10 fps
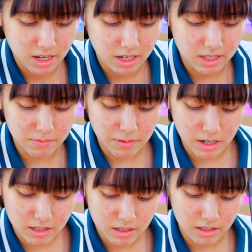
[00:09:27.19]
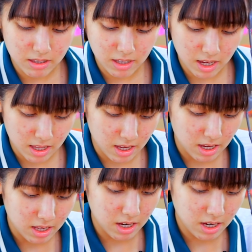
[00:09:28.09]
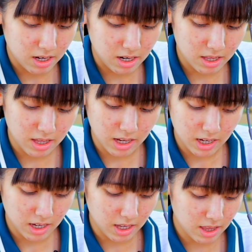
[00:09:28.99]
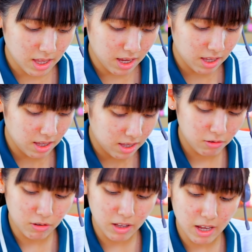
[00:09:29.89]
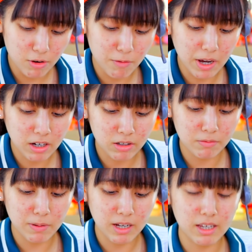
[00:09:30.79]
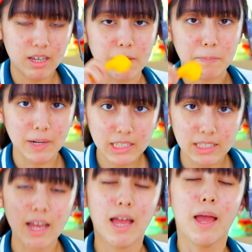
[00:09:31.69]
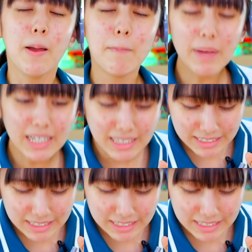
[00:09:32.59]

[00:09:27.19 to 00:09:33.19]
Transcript: いちまいずつ丁寧に入れてあげて。このね、ロイマックのパンケーキマジでめっ